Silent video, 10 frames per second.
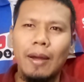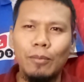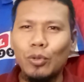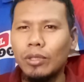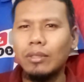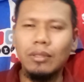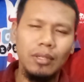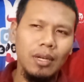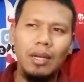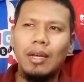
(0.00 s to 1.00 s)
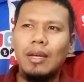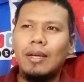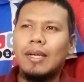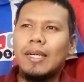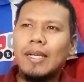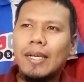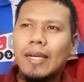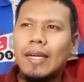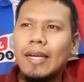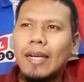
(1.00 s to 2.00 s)
Namun
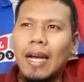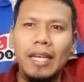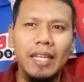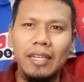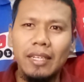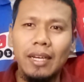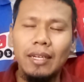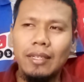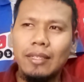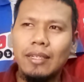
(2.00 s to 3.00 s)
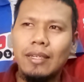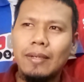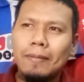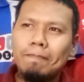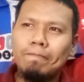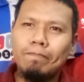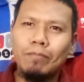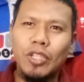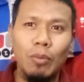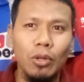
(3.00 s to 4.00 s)
eh, akhirnya eh,
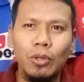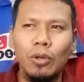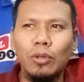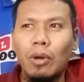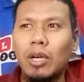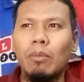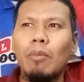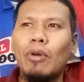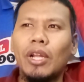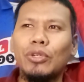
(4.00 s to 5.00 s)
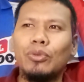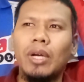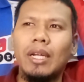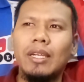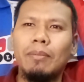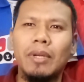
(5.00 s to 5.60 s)
Thibaut Courtois kebobolan juga di